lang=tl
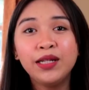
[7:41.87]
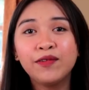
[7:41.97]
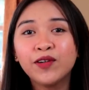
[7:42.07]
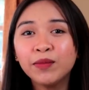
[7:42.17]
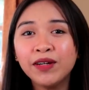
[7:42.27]

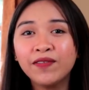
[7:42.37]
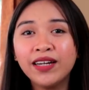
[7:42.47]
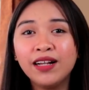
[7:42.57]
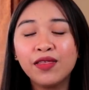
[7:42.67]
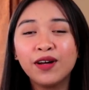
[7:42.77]
Now, for my
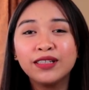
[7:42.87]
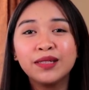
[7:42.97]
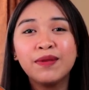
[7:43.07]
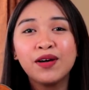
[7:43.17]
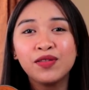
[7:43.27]
final
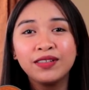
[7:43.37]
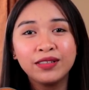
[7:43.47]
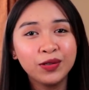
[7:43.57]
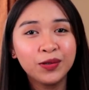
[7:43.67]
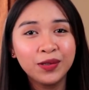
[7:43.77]
thoughts about this
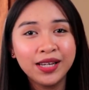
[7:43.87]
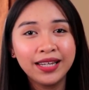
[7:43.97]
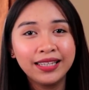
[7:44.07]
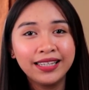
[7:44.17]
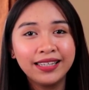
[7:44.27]

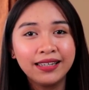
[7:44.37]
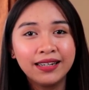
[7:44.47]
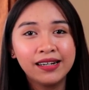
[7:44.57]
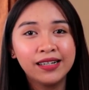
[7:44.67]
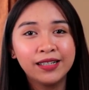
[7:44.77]
ukulele,
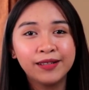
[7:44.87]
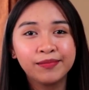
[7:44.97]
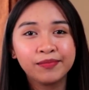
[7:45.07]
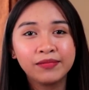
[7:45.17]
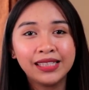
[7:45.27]

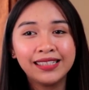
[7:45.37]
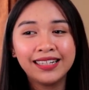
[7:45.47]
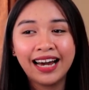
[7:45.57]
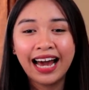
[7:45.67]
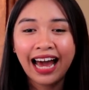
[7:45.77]
um,
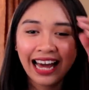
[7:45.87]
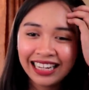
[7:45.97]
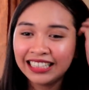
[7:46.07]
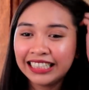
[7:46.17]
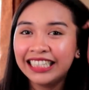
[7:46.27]

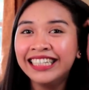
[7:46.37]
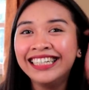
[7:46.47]
ah,